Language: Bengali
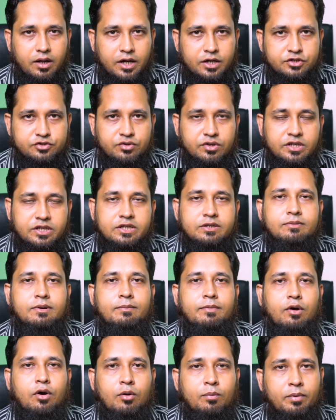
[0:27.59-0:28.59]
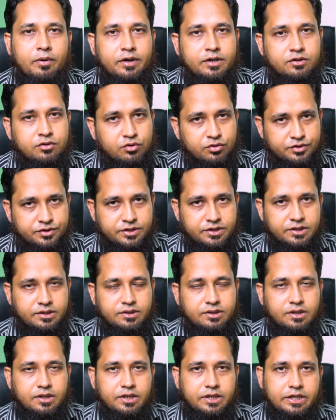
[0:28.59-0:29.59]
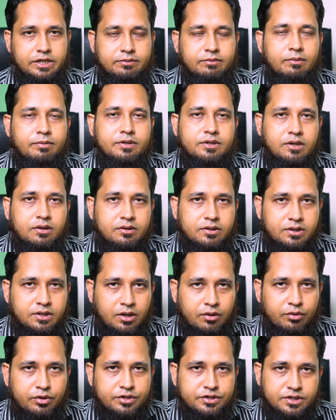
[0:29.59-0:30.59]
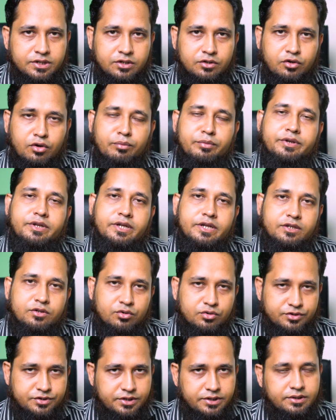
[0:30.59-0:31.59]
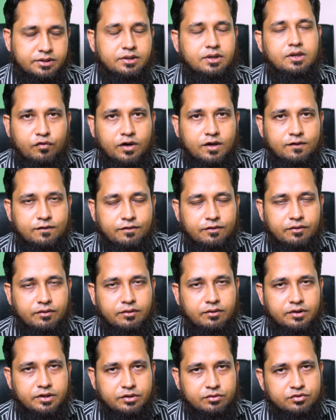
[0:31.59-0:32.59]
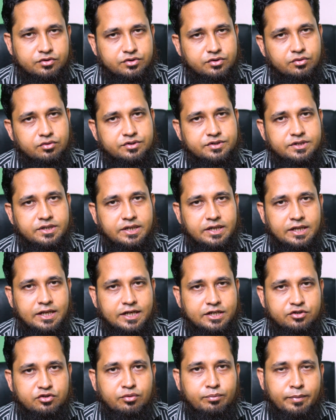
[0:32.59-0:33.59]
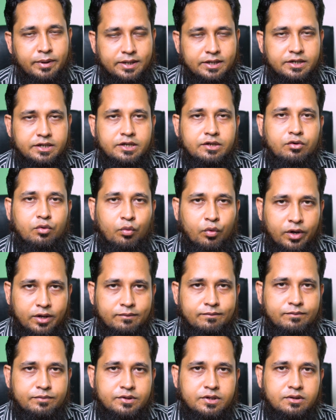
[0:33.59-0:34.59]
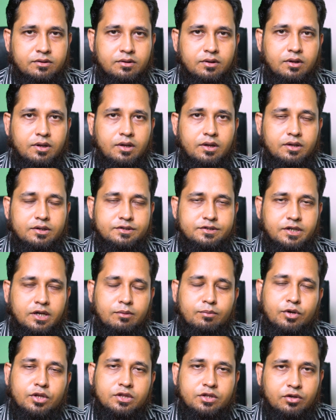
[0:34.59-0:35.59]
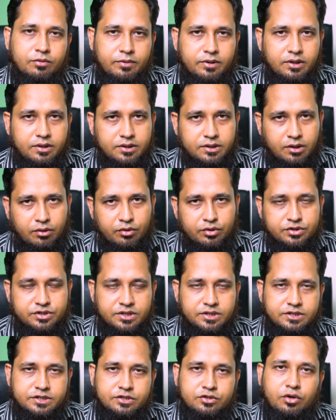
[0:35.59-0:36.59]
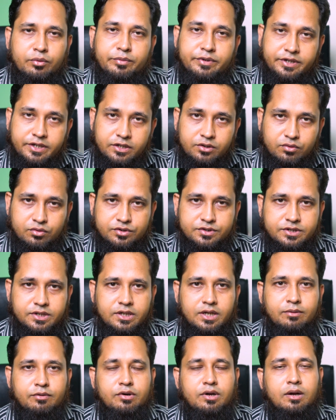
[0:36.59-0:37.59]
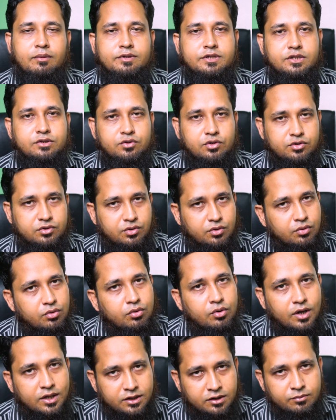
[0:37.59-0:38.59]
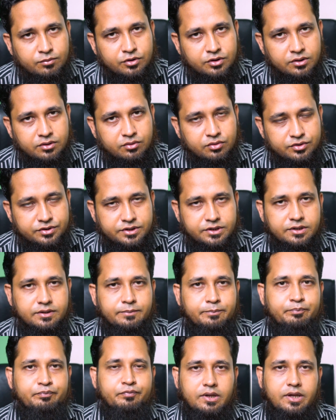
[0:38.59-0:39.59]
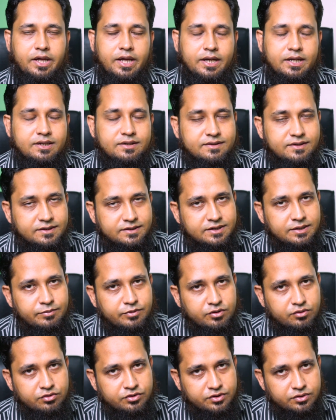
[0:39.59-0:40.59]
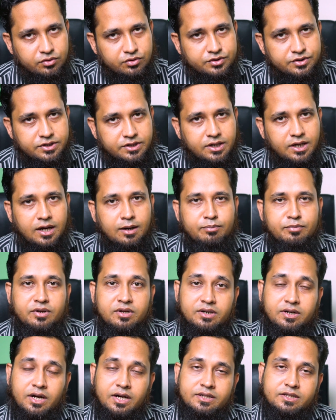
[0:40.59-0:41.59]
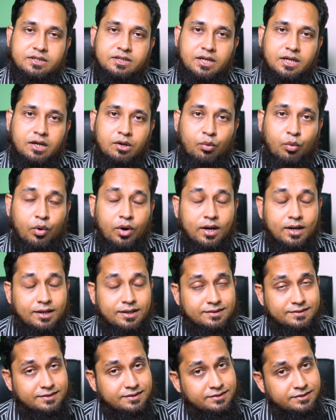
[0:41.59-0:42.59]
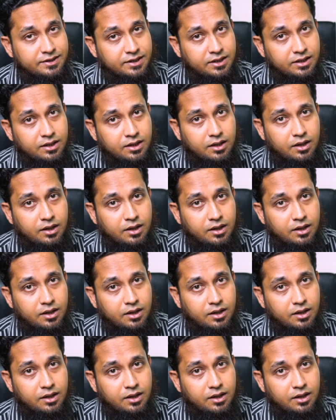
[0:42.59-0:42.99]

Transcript: অ্যাকচুয়ালি কীভাবে অপারেট করছে কিভাবে তার টাওয়ারের সাথে কমিউনিকেট করছে মোবাইল ফোন ইউজ করছে ইলেকট্রোম্যাগনেটিক ওয়েভ যার মাধ্যমে টাওয়ারের সাথে সে কমিউনিকেট করছে এবং আমাদের তথ্যগুলো আদান প্রদান করছে একই সিস্টেম ইউজ করছে আপনার গাড়িতে থাকা ওয়্যারলেস যে